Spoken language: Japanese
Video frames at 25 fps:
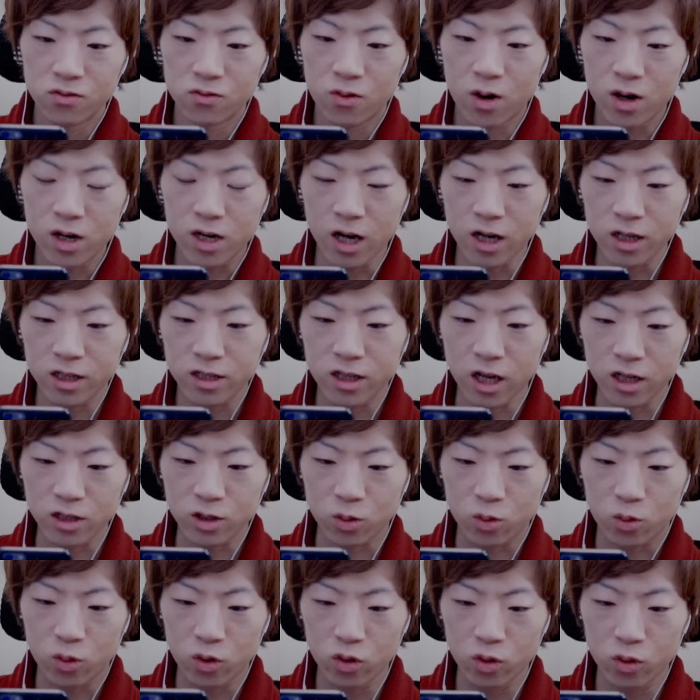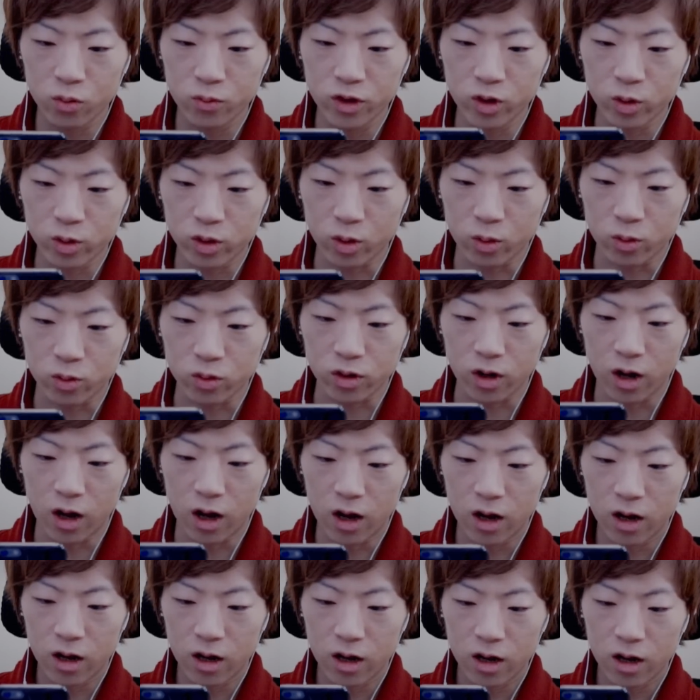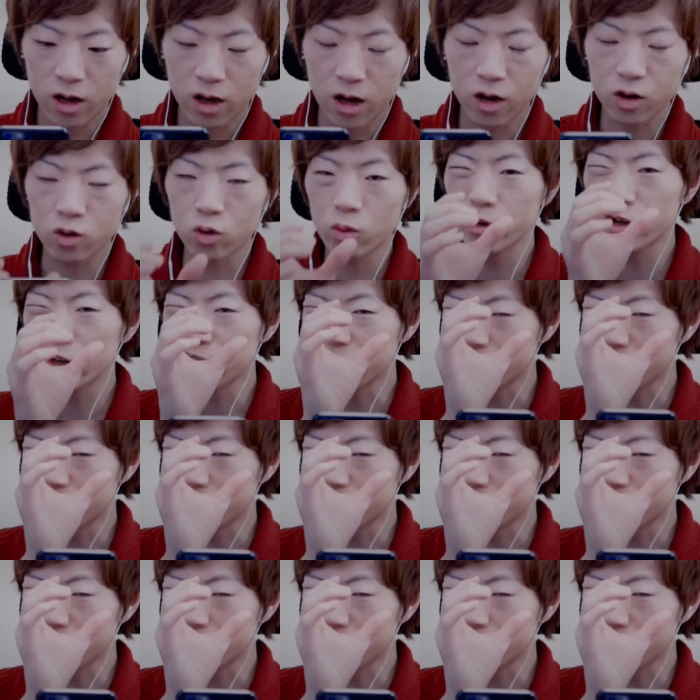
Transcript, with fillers: 分かったぞこれを見ろってことか箱目